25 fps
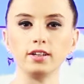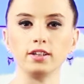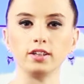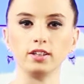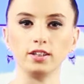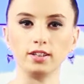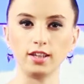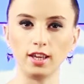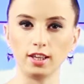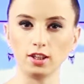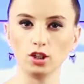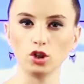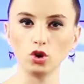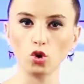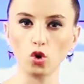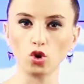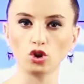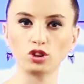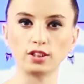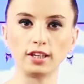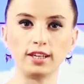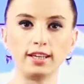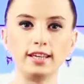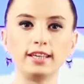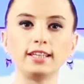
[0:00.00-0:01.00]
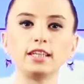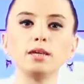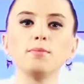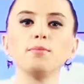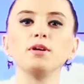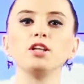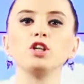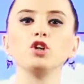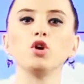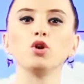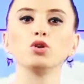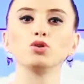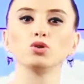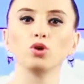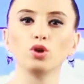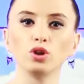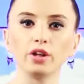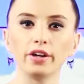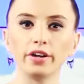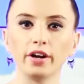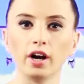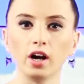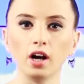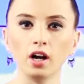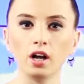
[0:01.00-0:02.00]
7.2 milyon
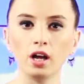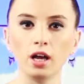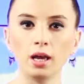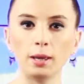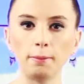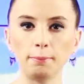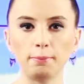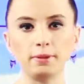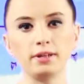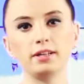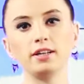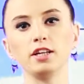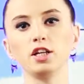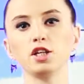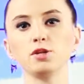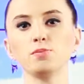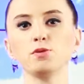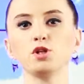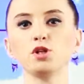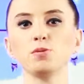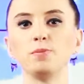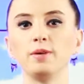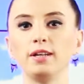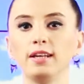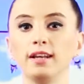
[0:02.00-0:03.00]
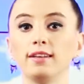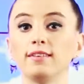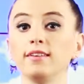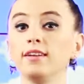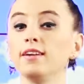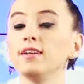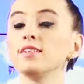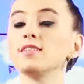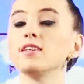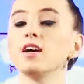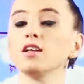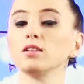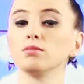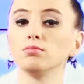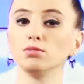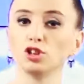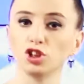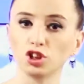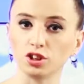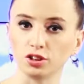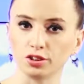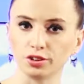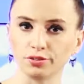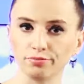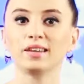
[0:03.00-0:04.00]
dolara Birleşmiş Milletler'e
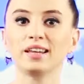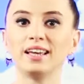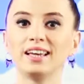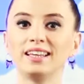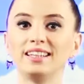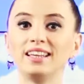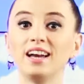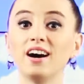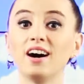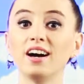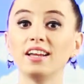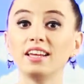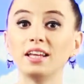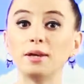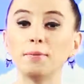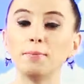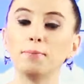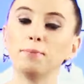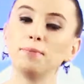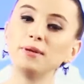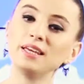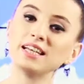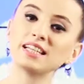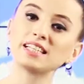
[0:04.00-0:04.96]
satmıştır. Yani bir